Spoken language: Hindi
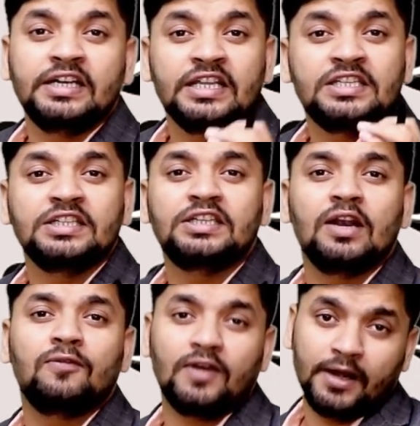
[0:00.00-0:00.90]

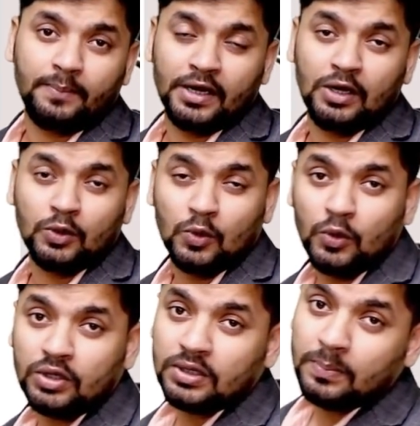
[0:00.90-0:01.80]
डिजिटल फ्लैट पैनल को
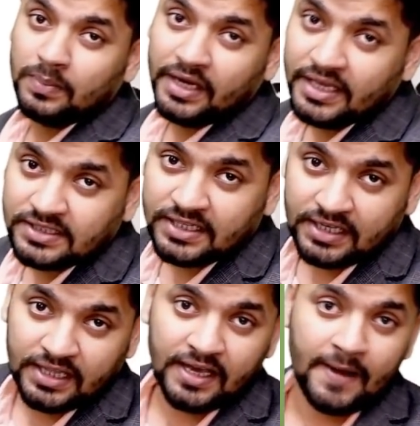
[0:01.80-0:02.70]
रिप्लेस
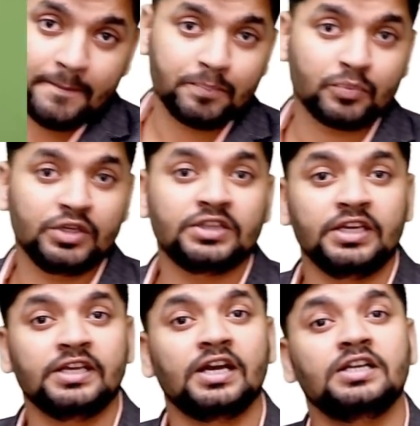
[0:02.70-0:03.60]
कर देगा ये
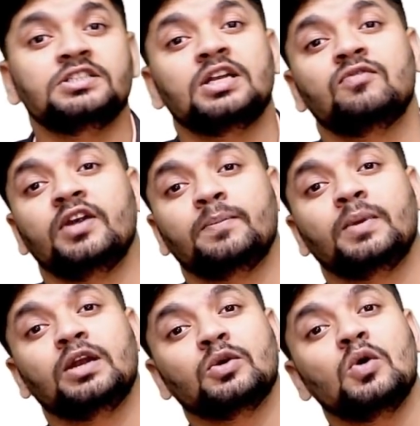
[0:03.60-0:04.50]
तरीका डिजिटल फ्लैट
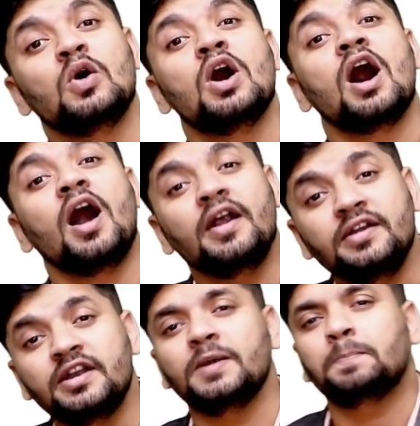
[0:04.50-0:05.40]
पैनल को 100